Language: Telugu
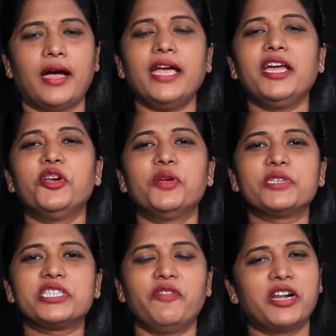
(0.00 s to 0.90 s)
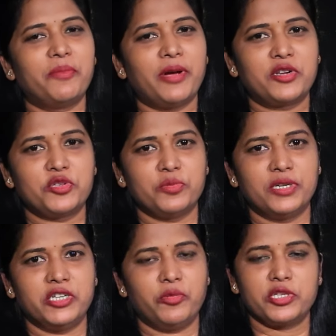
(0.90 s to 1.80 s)
హాయ్ హలో నమస్తే వెల్కమ్ బ్యాక్ టు
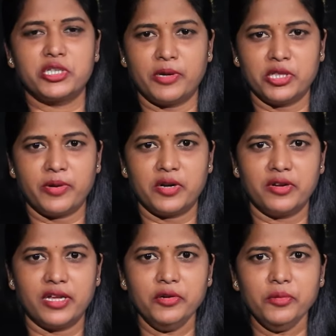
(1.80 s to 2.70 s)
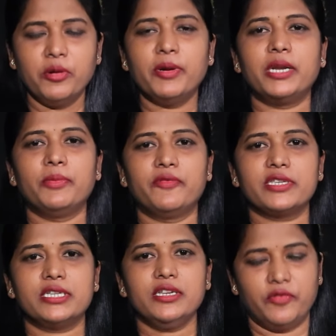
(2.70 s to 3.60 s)
సుమన్ టీవీ ప్రస్తుతం అంత పాటు ఉన్నారు మొమెంటమ్
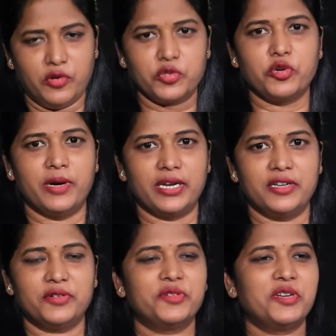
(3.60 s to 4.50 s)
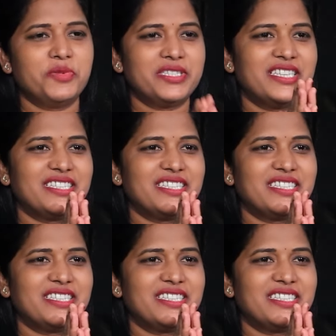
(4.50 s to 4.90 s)
ఇన్వెస్టర్ వినోద్ కుమార్ గారు నమస్తే